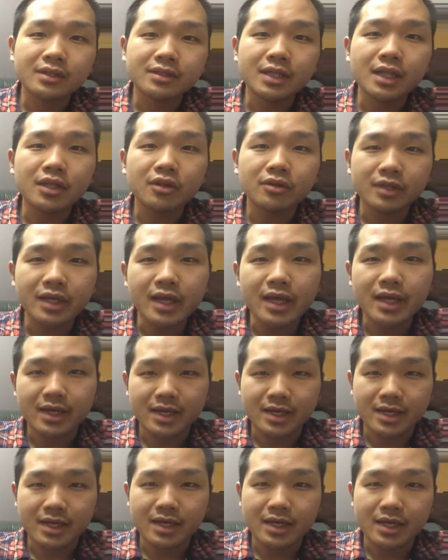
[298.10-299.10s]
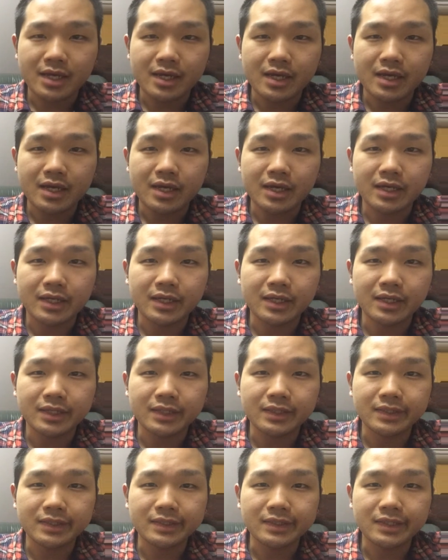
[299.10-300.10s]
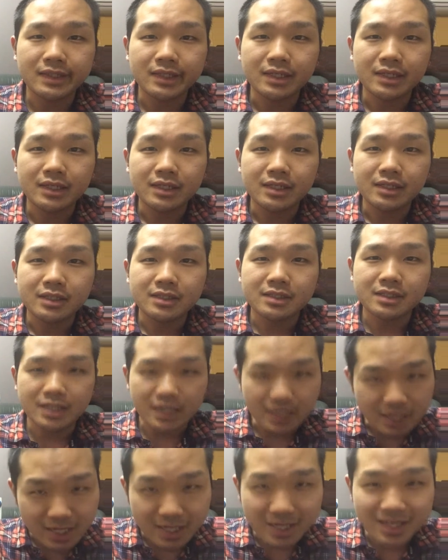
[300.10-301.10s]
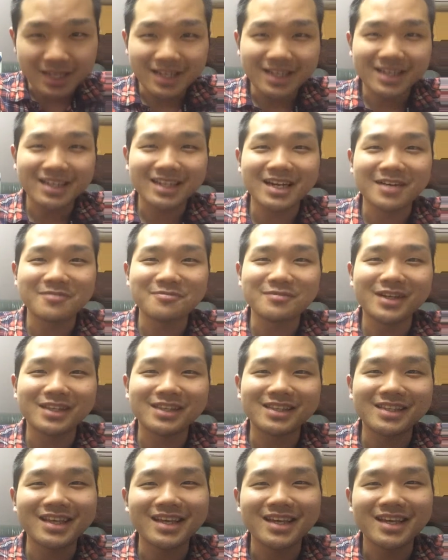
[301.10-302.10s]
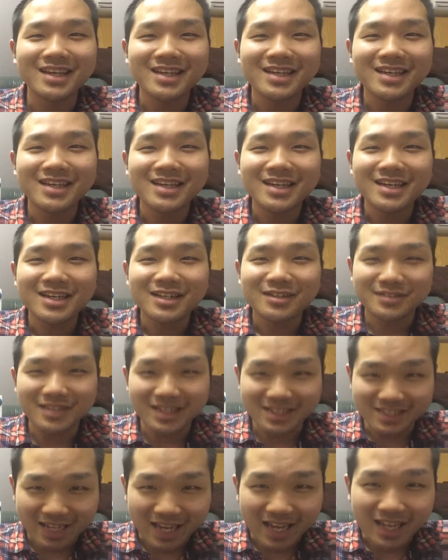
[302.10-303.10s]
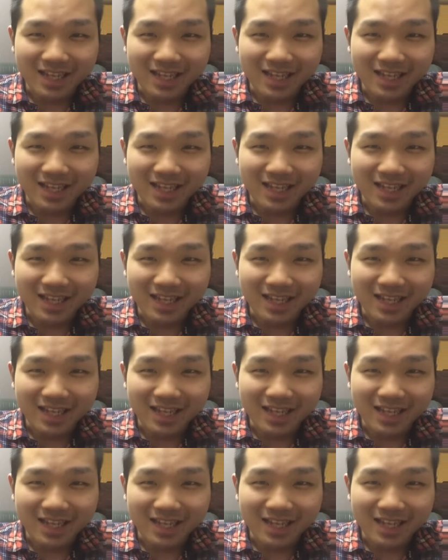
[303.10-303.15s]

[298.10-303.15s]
なので、えー、ぜひ頑張ってください。